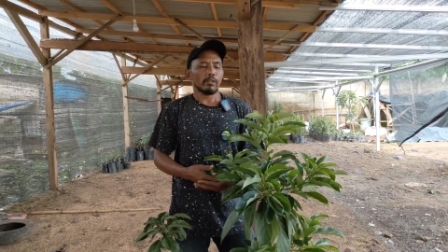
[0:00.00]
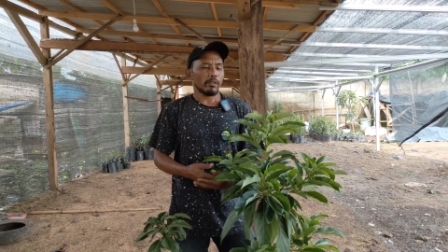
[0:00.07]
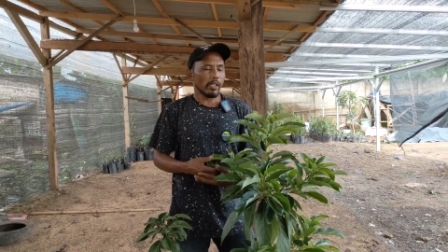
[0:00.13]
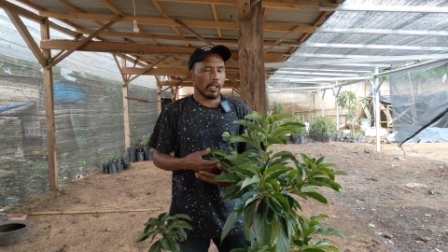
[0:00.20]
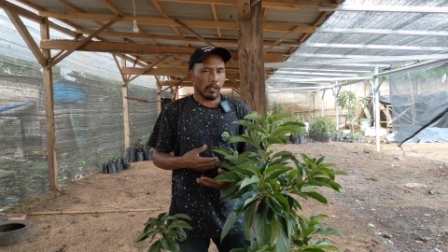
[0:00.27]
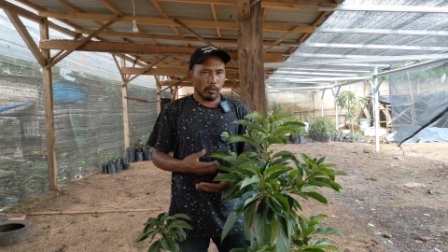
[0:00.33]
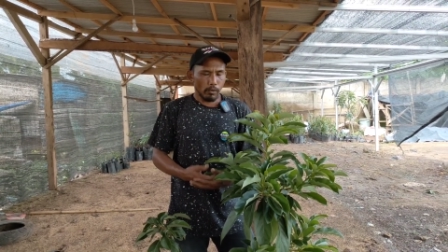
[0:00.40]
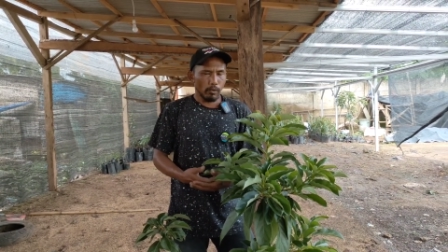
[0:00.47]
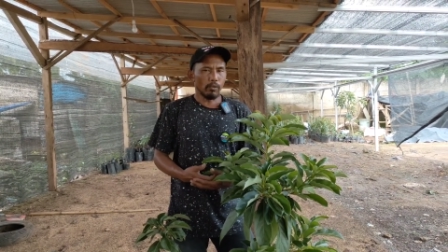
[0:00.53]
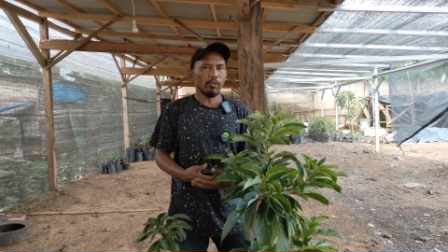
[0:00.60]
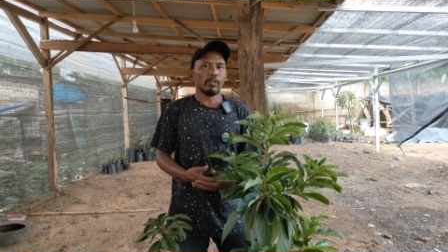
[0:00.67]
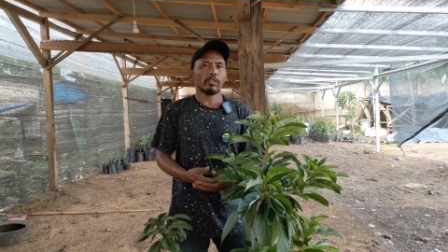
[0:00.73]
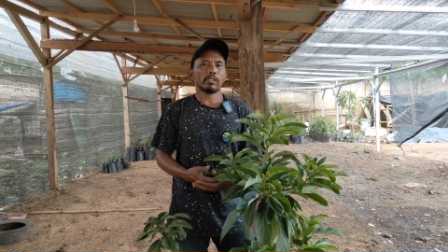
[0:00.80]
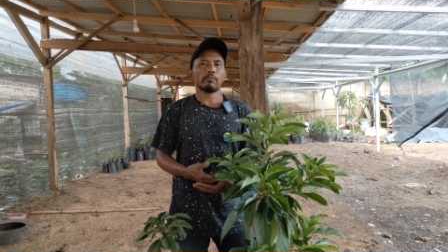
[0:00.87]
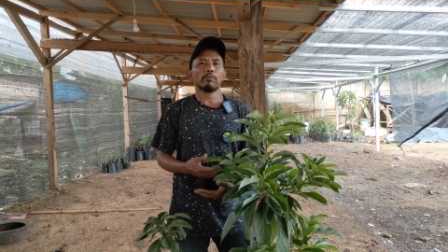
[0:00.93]
Oke ya, saudaraku,
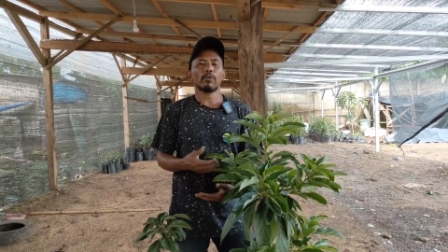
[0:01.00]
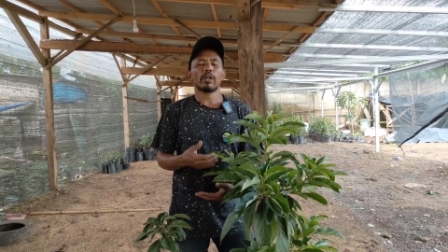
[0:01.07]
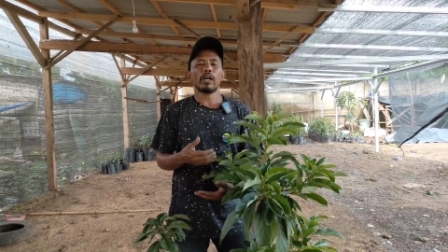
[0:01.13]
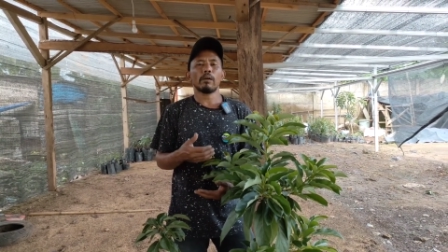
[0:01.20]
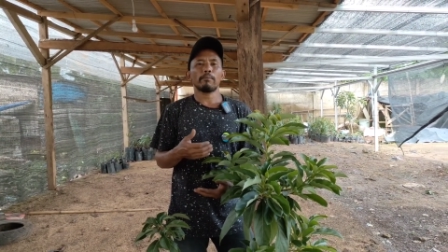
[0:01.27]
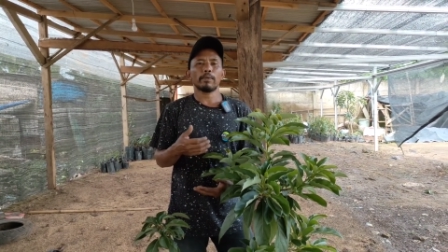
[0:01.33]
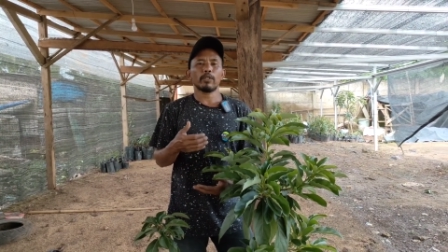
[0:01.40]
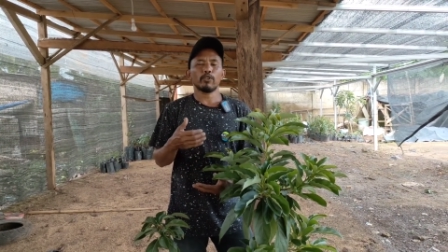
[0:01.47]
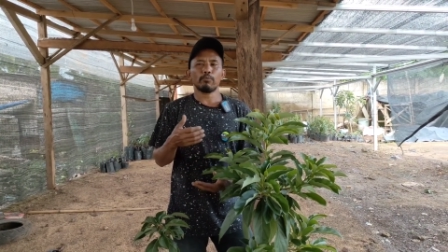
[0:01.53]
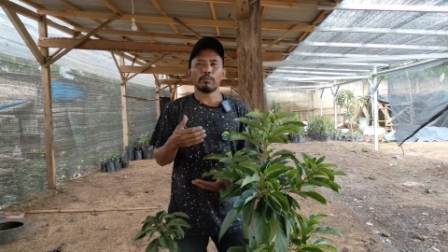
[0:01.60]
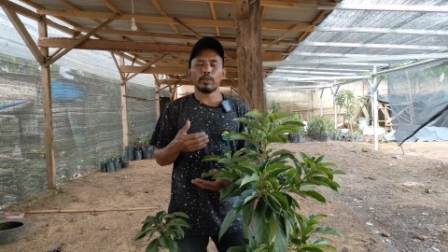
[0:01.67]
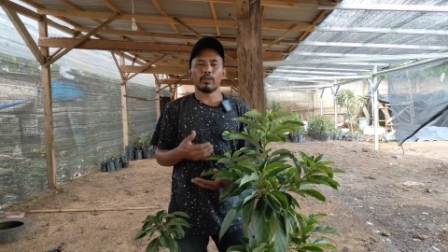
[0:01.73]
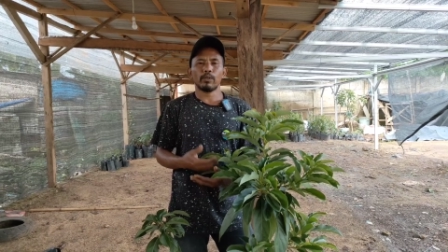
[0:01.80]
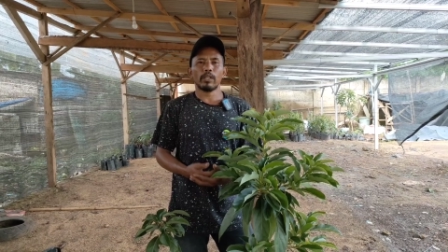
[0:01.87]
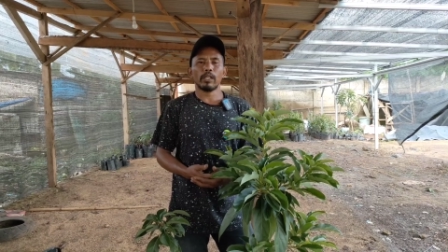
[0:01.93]
semoga
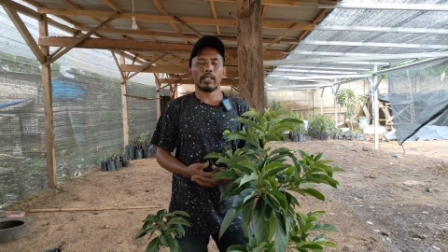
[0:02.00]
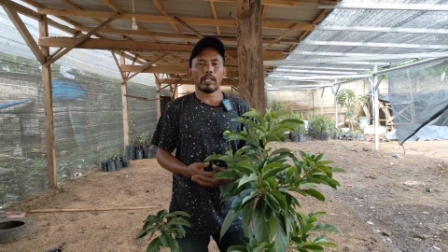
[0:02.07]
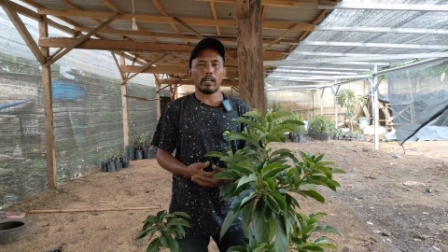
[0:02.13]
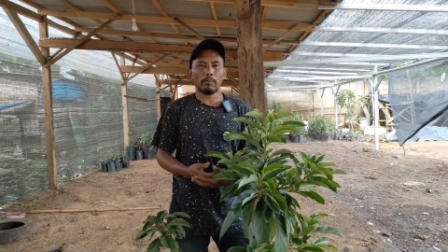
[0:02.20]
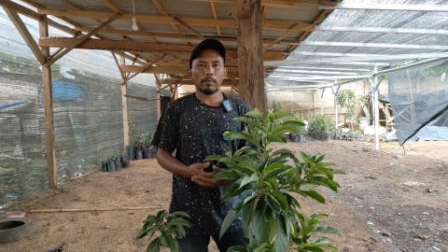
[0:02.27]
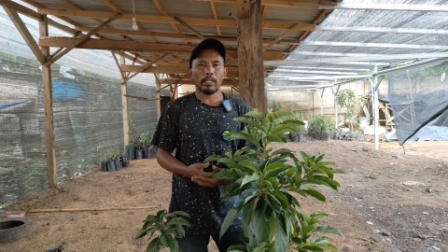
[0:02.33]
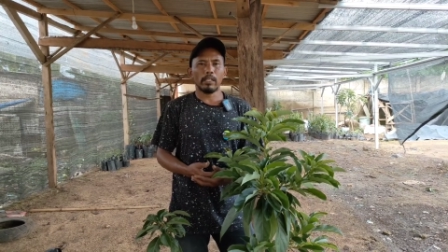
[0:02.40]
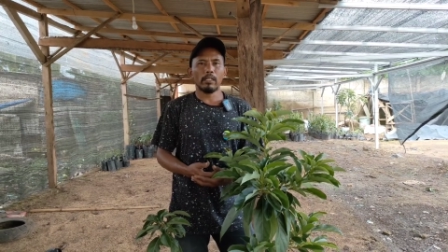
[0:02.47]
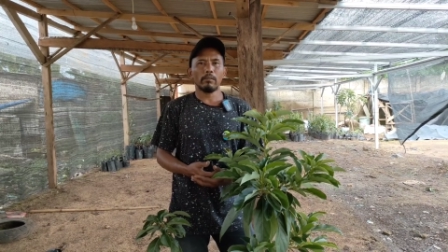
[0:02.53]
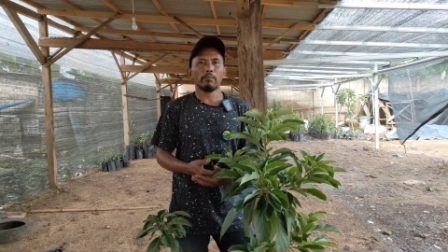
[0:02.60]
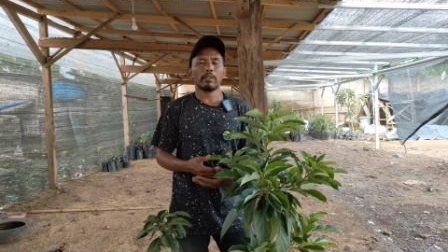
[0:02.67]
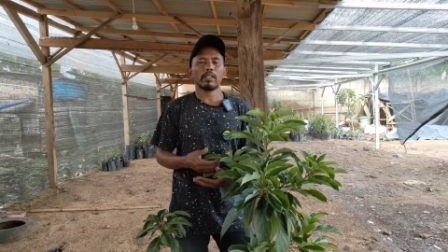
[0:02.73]
video-video dari kami